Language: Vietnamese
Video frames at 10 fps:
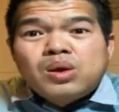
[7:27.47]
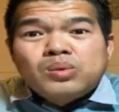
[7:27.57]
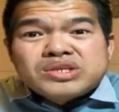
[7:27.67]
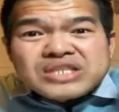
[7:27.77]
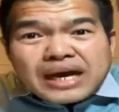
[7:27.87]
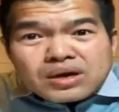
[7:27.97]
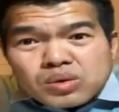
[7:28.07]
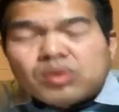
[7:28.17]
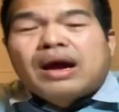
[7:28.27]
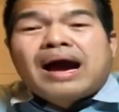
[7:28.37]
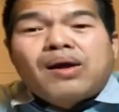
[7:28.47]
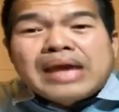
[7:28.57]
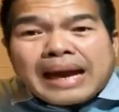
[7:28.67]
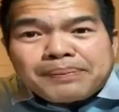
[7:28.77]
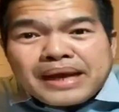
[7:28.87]
vì chắc rút oi
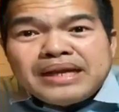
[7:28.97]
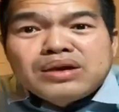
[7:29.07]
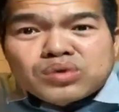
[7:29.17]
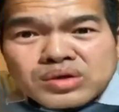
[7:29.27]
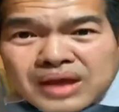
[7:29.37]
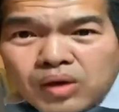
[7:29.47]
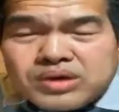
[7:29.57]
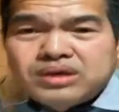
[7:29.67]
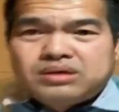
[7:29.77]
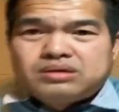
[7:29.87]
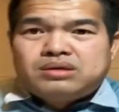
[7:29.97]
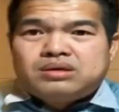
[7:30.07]
áp đây nó hỗ trợ dương